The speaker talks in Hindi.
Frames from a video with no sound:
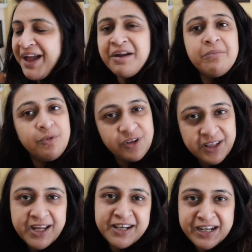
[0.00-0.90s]
बैक
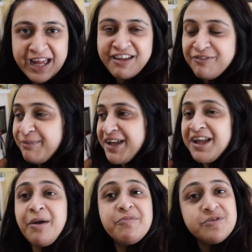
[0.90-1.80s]
बोलते हैं ना लाइफ
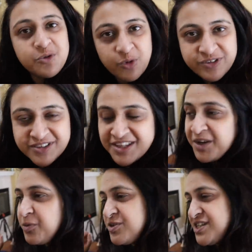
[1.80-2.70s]
में आप सोचते
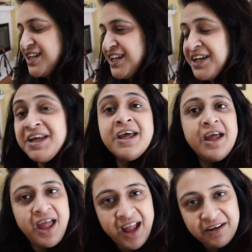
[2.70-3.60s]
कुछ है
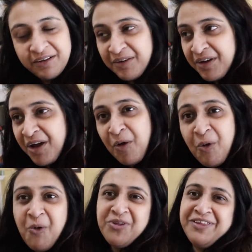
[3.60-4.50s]
एंड
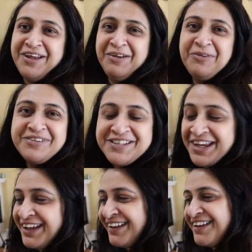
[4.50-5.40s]
होता कुछ
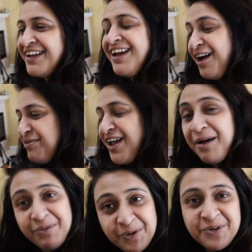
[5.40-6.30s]
है अभी
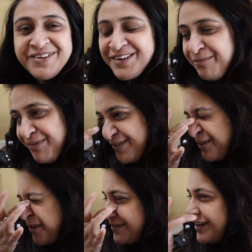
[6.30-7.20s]
आप लोग सब
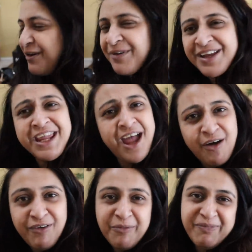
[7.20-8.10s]
सोच रहे होंगे क्या
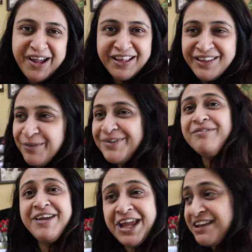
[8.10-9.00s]
हुआ पायल तुमने
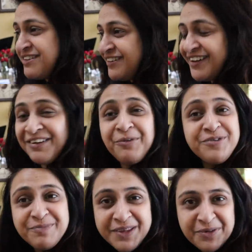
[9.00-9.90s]
वेकेशन का
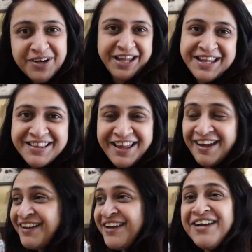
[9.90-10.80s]
कुछ भी तो नहीं दिया
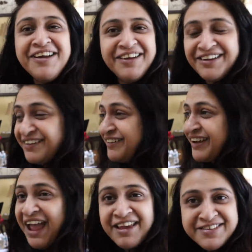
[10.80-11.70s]

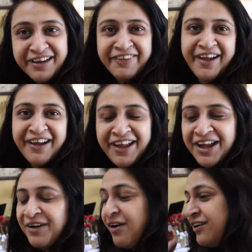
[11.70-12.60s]
uh, कैसा था
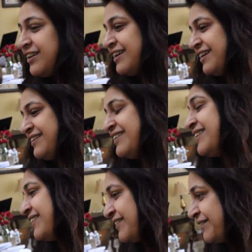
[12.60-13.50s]
एंड ऑल दैट
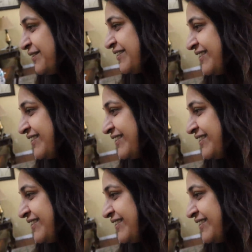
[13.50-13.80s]
तो